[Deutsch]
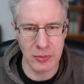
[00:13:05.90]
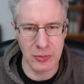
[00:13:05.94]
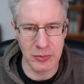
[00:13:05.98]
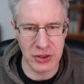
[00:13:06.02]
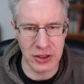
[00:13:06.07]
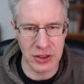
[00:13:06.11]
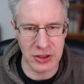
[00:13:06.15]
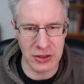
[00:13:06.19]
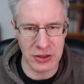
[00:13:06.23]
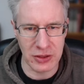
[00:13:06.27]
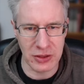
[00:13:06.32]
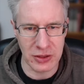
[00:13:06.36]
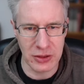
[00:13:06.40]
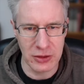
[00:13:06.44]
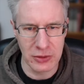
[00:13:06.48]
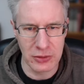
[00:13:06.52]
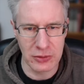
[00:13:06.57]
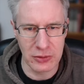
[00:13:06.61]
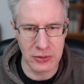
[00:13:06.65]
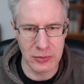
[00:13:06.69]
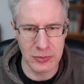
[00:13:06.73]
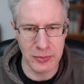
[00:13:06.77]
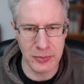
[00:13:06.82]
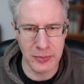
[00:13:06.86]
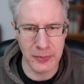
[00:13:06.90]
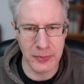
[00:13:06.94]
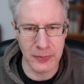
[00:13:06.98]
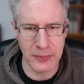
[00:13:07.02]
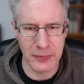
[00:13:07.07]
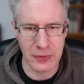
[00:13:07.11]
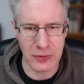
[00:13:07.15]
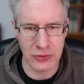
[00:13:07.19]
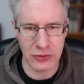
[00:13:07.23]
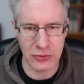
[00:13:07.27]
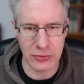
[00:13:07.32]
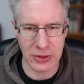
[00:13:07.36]
Biege ich dann hier um,
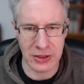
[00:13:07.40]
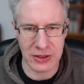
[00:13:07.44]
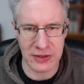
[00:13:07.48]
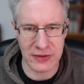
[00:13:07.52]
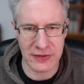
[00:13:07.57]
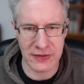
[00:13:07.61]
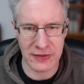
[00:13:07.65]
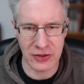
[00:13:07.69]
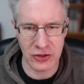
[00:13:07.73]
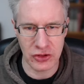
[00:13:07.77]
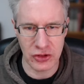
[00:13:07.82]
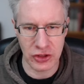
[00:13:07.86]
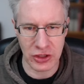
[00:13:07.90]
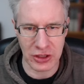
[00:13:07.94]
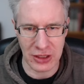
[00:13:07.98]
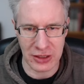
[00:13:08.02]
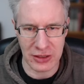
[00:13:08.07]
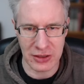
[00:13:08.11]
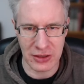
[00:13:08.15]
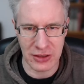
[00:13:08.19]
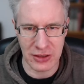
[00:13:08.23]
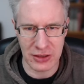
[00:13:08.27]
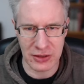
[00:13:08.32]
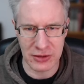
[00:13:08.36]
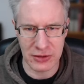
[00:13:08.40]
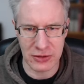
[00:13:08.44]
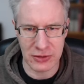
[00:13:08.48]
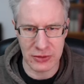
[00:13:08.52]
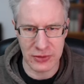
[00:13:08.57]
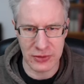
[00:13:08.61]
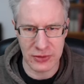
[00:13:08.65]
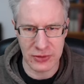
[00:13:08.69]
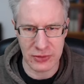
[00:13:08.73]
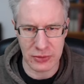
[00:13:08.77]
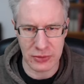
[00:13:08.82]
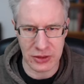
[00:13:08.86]
Schwarz streckt da
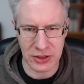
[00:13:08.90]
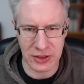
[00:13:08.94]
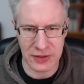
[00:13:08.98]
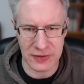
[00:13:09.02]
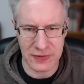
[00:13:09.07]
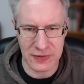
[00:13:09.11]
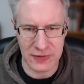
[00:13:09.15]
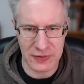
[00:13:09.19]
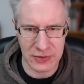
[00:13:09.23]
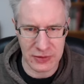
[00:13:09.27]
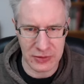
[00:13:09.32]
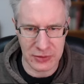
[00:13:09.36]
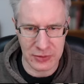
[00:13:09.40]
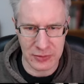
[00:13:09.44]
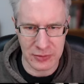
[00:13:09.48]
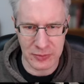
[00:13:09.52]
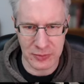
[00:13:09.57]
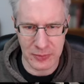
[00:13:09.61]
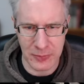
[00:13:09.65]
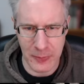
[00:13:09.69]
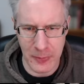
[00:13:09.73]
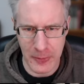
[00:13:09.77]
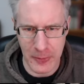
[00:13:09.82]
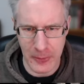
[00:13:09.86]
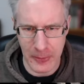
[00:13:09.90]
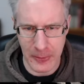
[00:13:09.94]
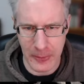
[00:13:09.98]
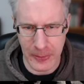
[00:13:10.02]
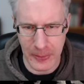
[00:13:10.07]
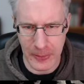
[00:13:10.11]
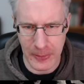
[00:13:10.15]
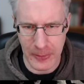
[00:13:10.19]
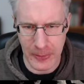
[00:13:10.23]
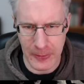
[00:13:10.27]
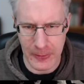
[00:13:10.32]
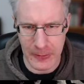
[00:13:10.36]
raus und jetzt, ähm,
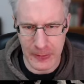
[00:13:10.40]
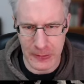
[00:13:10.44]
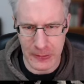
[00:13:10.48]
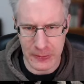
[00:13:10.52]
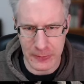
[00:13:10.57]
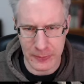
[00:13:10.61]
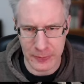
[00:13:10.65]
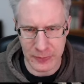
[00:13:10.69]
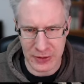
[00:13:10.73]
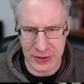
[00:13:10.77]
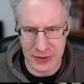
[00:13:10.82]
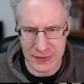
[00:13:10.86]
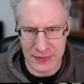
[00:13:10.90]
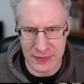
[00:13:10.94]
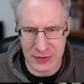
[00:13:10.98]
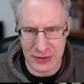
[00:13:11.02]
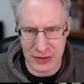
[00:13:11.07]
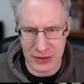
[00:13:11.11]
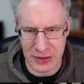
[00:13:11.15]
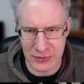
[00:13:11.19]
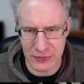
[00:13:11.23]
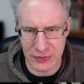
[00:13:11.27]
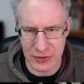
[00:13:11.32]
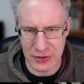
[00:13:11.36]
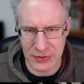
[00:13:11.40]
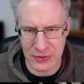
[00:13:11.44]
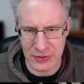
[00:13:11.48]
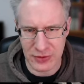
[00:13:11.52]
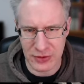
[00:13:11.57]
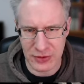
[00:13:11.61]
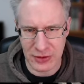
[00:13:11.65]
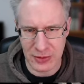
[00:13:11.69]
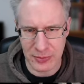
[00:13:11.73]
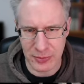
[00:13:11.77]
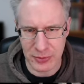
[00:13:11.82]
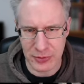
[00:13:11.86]
ja, jetzt liefe
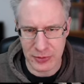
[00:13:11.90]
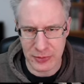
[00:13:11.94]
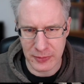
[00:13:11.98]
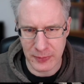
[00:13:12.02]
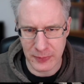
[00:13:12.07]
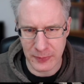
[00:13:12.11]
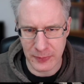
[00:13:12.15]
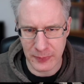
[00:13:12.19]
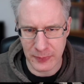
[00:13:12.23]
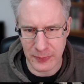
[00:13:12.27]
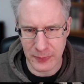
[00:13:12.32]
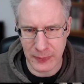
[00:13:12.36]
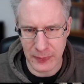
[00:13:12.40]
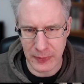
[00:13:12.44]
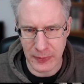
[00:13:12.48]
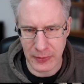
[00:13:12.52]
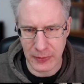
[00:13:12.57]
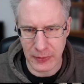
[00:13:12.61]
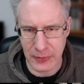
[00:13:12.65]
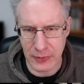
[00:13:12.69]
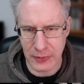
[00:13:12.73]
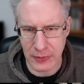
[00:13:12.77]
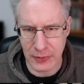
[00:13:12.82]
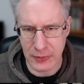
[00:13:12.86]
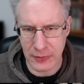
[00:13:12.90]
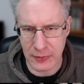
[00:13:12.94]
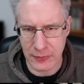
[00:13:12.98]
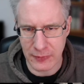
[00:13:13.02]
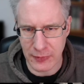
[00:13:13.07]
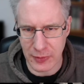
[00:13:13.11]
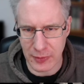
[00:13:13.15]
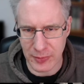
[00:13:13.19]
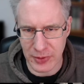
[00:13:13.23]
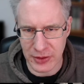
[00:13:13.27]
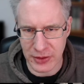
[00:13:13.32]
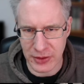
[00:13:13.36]
diese Treppe
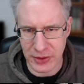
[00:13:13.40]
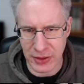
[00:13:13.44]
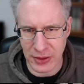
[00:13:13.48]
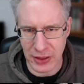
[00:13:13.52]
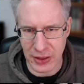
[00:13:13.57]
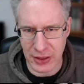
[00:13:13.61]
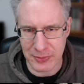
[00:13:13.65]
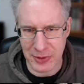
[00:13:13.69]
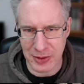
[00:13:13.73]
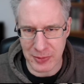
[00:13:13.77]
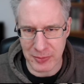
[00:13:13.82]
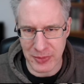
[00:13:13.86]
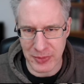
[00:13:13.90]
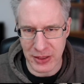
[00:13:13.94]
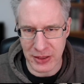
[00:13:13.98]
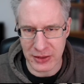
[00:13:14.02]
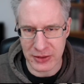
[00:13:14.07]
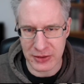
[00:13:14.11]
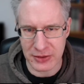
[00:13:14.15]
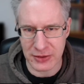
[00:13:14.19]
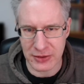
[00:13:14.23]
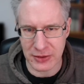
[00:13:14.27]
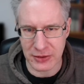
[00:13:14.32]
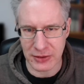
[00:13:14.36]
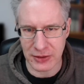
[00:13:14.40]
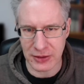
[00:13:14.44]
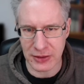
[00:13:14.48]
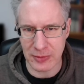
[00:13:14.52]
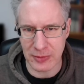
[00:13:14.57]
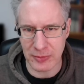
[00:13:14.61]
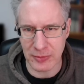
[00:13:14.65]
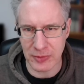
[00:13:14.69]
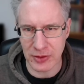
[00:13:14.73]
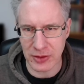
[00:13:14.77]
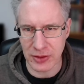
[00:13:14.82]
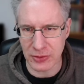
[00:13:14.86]
weil man da einmal mehr Atari
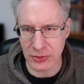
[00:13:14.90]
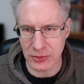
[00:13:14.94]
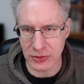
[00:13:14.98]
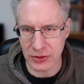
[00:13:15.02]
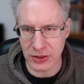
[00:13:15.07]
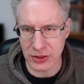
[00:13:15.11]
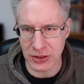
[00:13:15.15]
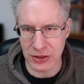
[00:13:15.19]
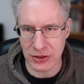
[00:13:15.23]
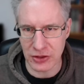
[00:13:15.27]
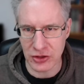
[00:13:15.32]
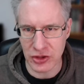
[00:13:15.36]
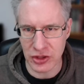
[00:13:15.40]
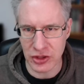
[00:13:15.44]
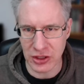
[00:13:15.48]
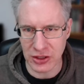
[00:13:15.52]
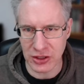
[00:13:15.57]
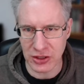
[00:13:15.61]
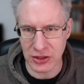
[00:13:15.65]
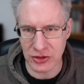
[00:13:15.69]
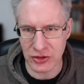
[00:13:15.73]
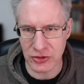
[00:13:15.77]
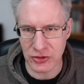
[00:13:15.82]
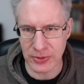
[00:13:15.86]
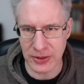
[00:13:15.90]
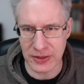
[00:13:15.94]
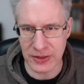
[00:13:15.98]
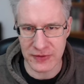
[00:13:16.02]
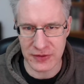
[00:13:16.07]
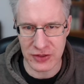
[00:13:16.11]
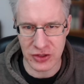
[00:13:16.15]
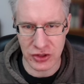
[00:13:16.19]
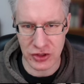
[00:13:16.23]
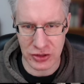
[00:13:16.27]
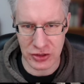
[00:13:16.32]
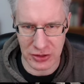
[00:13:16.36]
geben kann. Und hier hinten steht ja ein
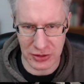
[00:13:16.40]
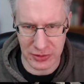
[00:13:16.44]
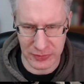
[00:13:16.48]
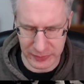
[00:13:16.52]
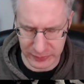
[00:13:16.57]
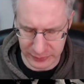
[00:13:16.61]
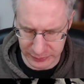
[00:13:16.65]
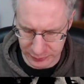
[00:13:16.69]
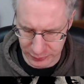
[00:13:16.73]
schwarzer Stein.